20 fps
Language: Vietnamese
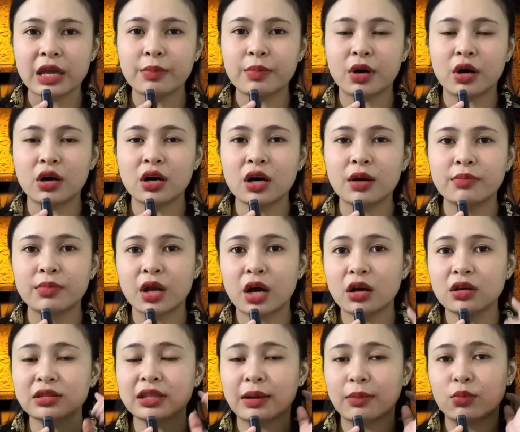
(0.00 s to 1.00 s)
Cái bữa hôm
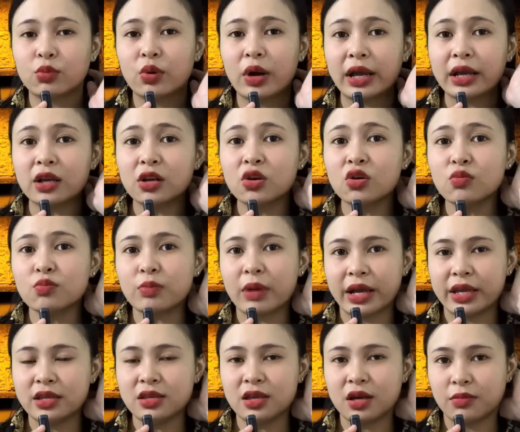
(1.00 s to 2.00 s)
đó tầm khoảng cái lúc
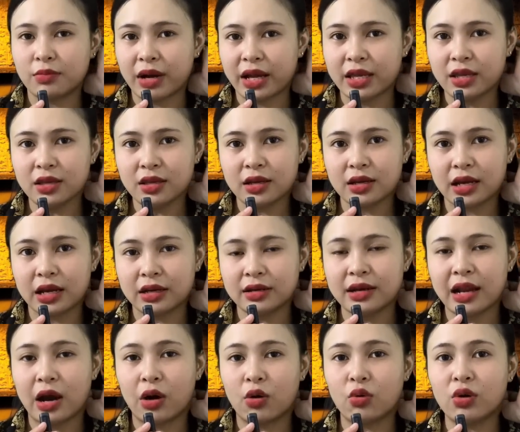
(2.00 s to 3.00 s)
bảy giờ mấy,
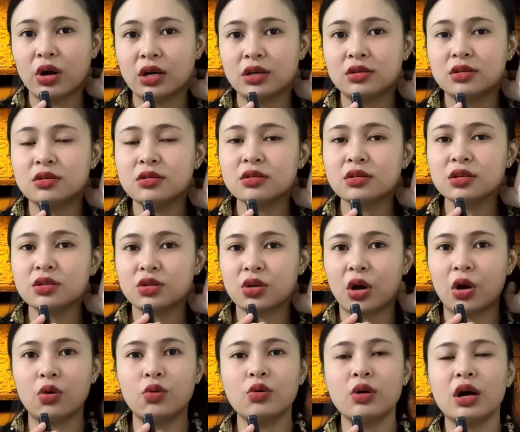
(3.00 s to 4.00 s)
ảnh đậu ở trước cái
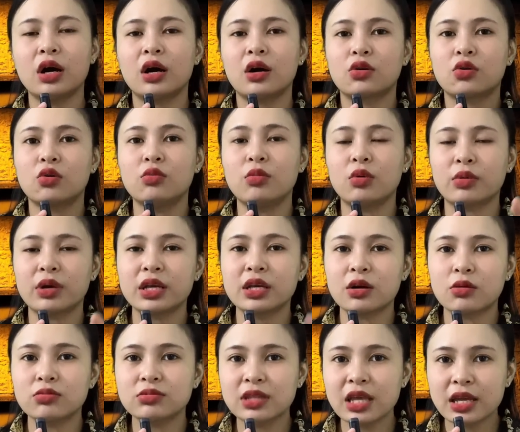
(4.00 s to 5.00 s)
chỗ của một cái
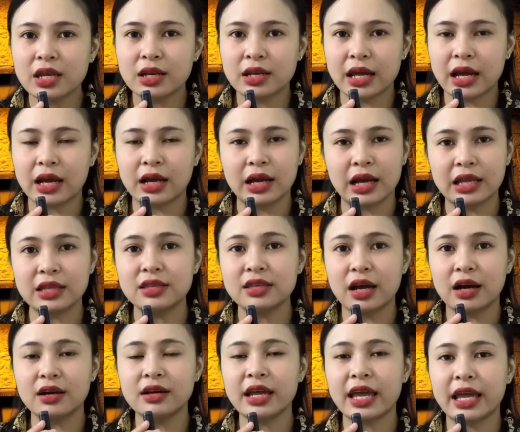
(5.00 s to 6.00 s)
công ty nè, ảnh
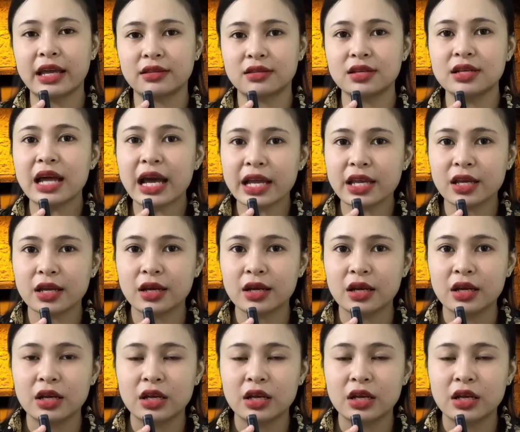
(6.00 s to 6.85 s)
chở hàng tới đây.